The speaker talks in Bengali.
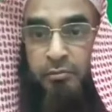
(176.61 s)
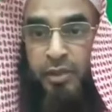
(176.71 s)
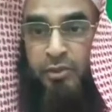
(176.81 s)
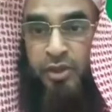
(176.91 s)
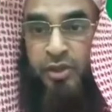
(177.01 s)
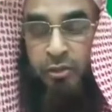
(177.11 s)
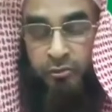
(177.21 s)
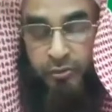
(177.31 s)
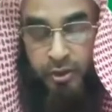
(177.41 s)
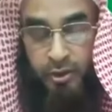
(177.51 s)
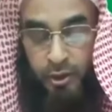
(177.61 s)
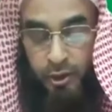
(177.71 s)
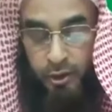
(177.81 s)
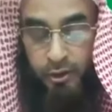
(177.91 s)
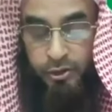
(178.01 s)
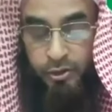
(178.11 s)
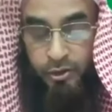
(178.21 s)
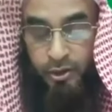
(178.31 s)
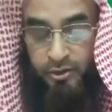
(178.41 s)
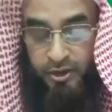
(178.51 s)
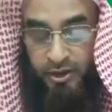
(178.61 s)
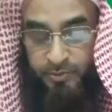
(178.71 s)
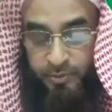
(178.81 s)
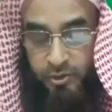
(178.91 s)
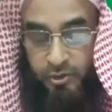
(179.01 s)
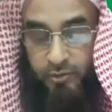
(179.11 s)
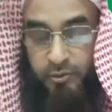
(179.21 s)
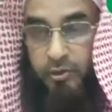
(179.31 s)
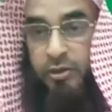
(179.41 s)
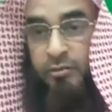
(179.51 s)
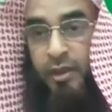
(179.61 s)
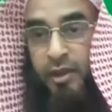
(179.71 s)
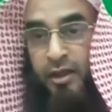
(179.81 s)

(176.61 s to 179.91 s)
মানুষের কুফরি সরাসরি স্পষ্টভাবে করতে পারে